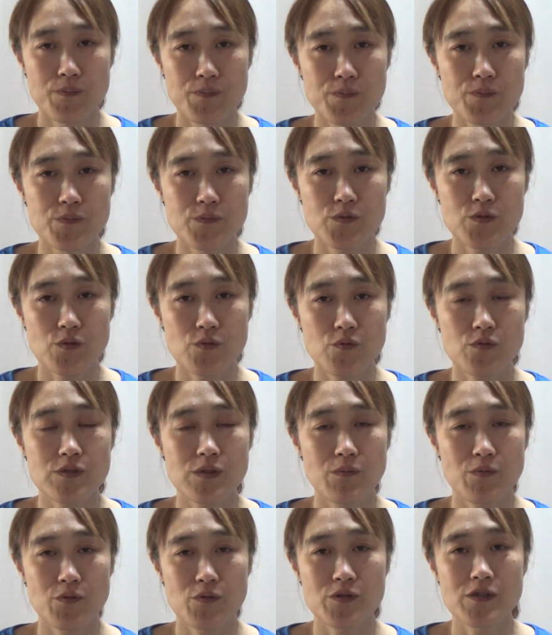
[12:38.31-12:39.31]
うん、ちょっと
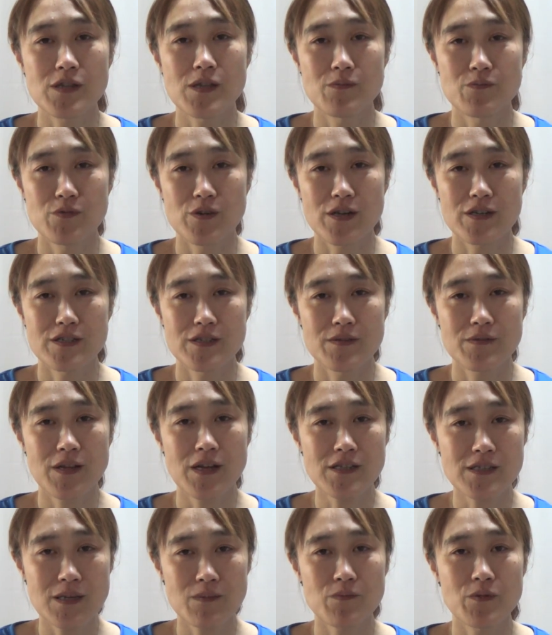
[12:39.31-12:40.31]
じゃんも用してて昔
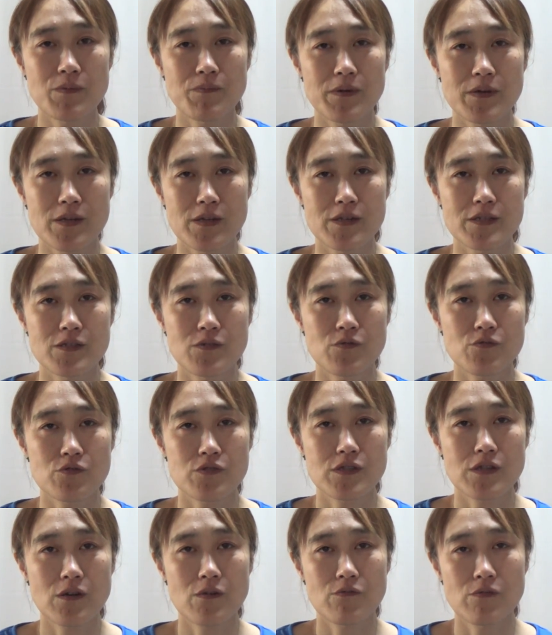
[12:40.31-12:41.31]
なっちゃんもやっぱり仕
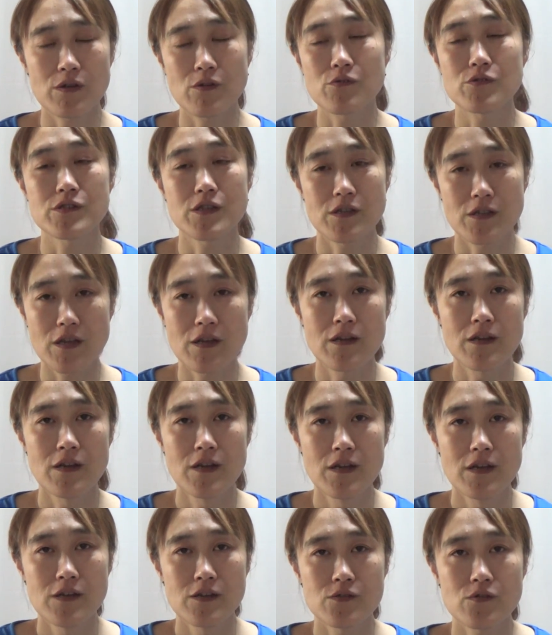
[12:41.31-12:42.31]
事してた頃は用してて
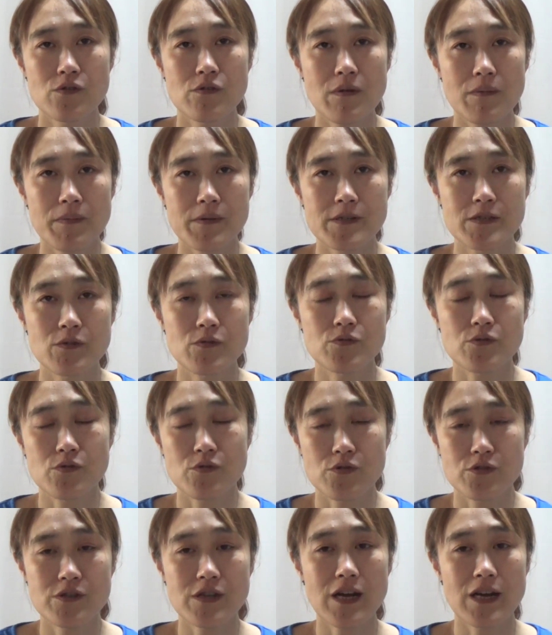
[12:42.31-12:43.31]
それはやっぱ仕
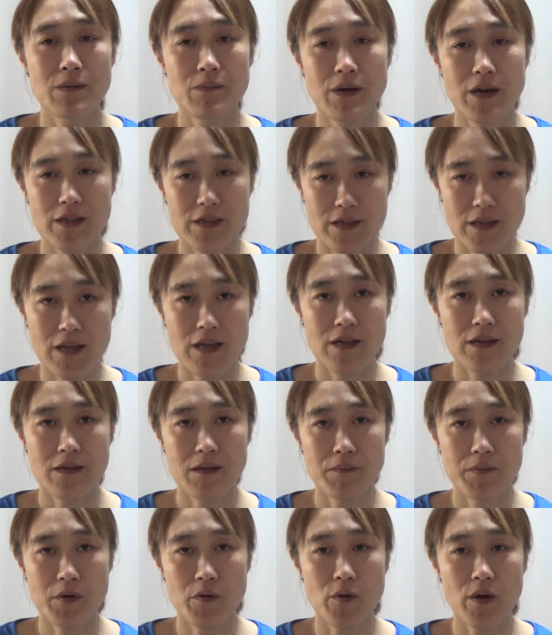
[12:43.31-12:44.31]
事の疲れもあって
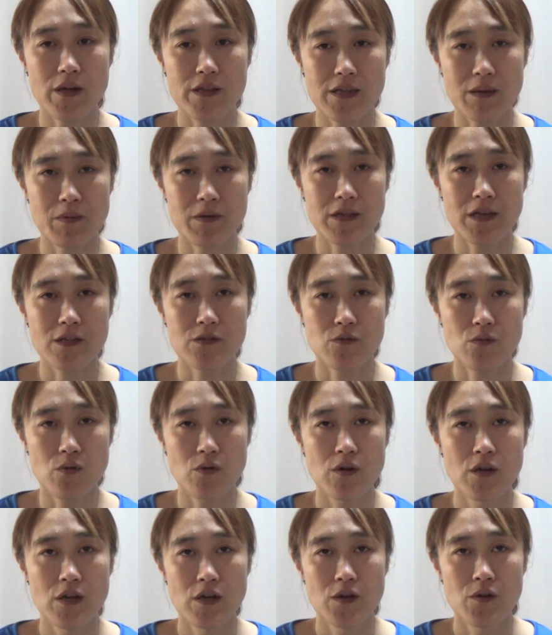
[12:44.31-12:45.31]
やっぱご飯食べた
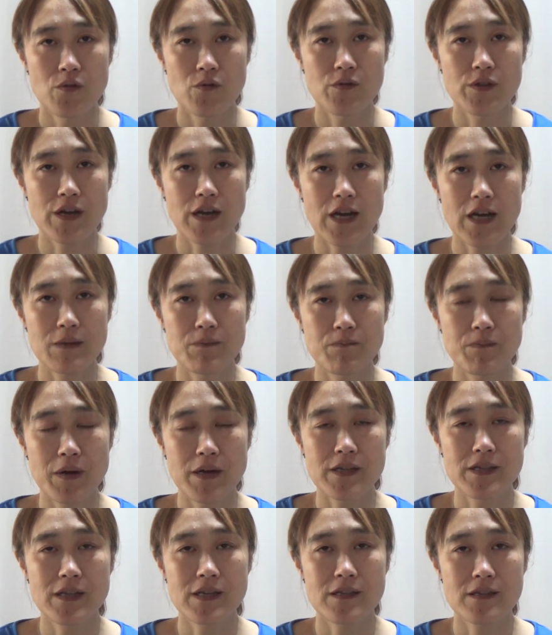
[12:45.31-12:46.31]
後お腹いっ
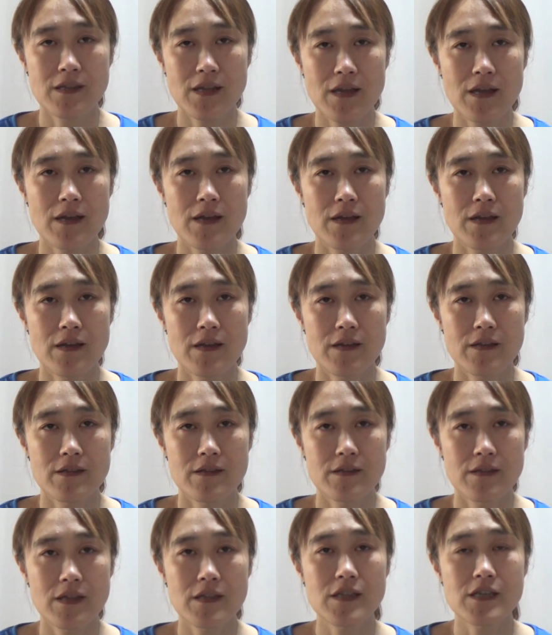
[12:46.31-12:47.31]
ぱいになって
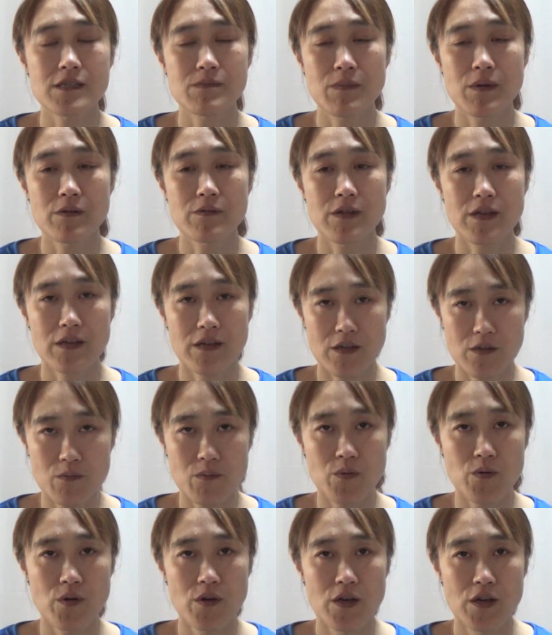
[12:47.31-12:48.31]
寝てしまうねんけど
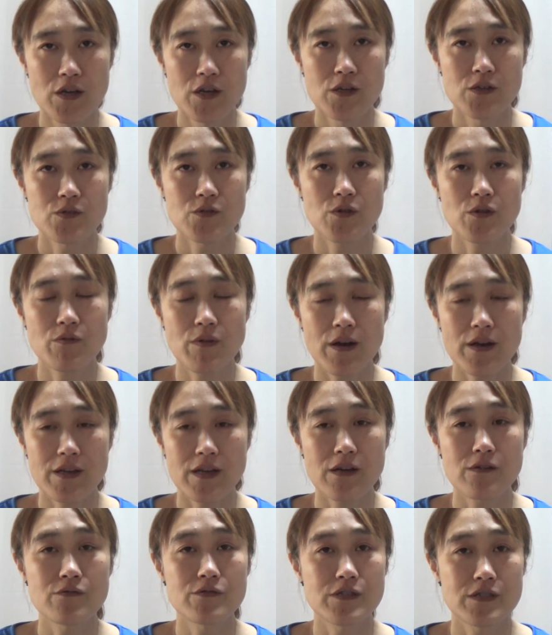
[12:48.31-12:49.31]
もそれは
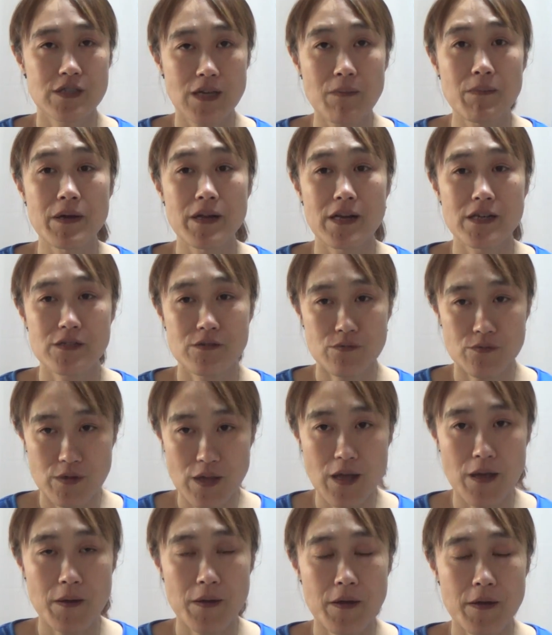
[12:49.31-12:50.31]
逆にダメらしく
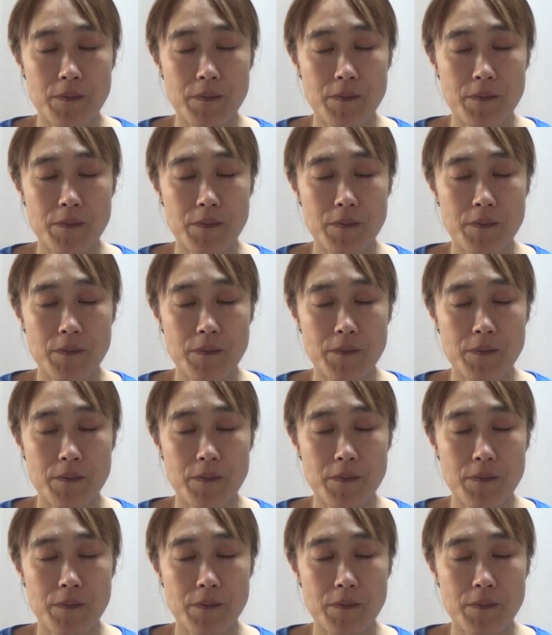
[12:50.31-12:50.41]
て